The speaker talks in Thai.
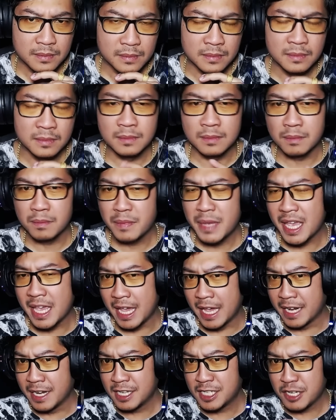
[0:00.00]
อืมไม่
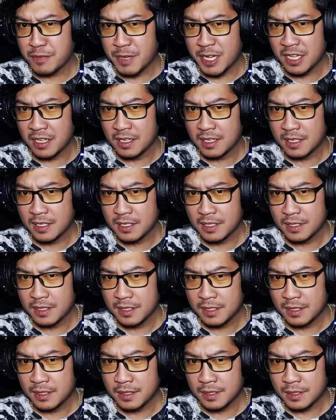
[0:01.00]
เห็นใช่ไหมถื
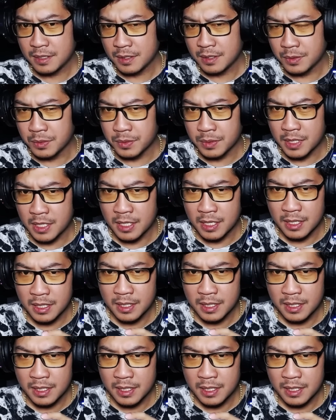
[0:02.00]
โอเค